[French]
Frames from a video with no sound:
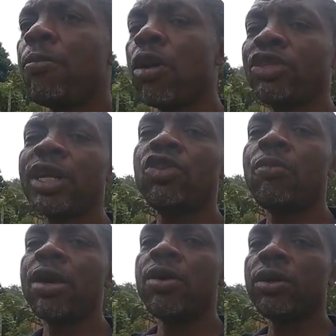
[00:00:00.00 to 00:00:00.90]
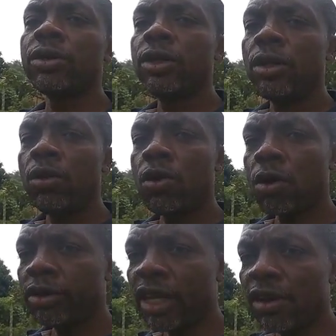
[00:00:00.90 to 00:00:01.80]
un bon champ de manioc, le
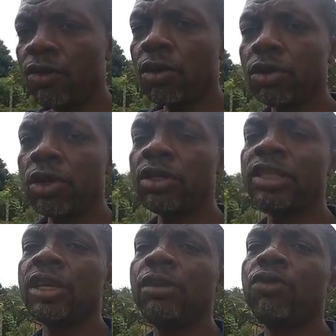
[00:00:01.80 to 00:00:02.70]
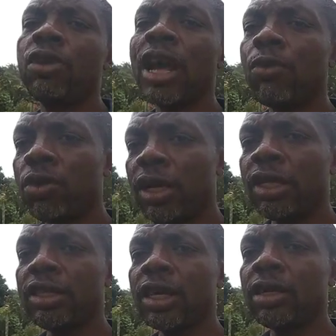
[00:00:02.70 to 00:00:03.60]
conseil que vous donne, c'est qu'il faut labourer
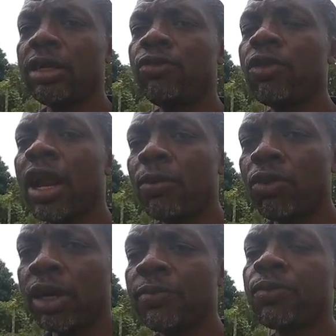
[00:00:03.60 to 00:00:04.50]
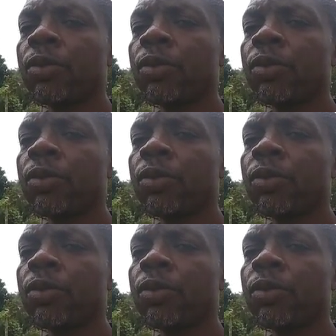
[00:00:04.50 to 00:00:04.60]
les champs. Il faut labourer.